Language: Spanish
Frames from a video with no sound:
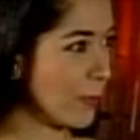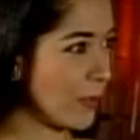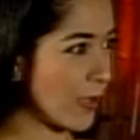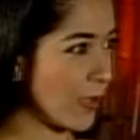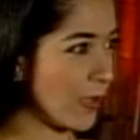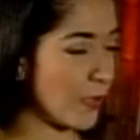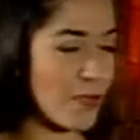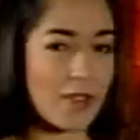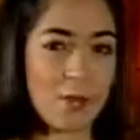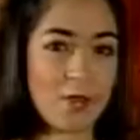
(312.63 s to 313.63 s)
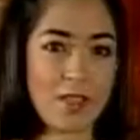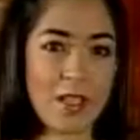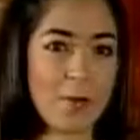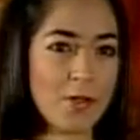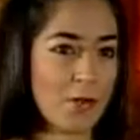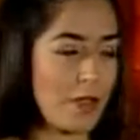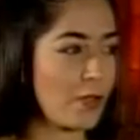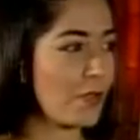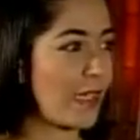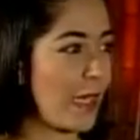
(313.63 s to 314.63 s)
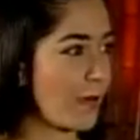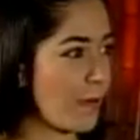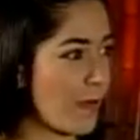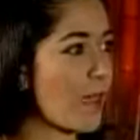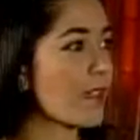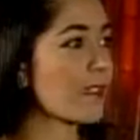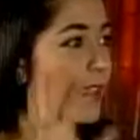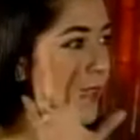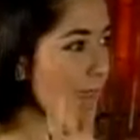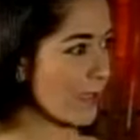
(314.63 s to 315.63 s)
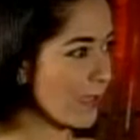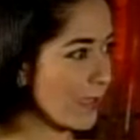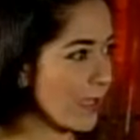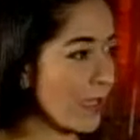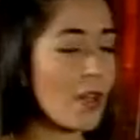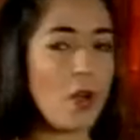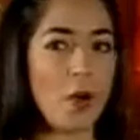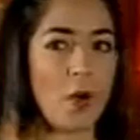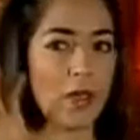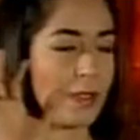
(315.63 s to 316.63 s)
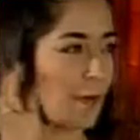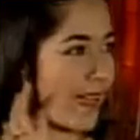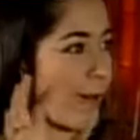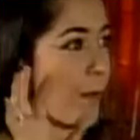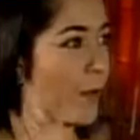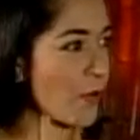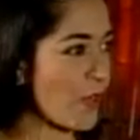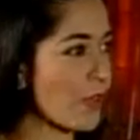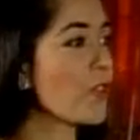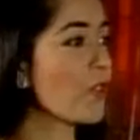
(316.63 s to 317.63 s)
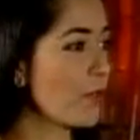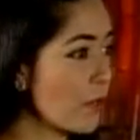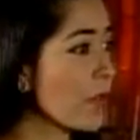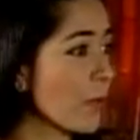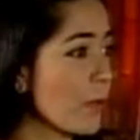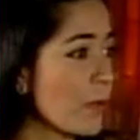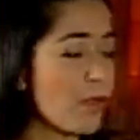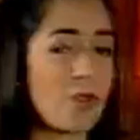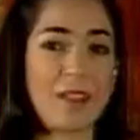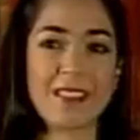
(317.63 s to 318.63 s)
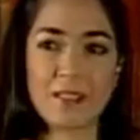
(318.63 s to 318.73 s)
Porque entonces no estaríamos hablando de la típica sala de cine o la típica proyección donde, como nos mencionas,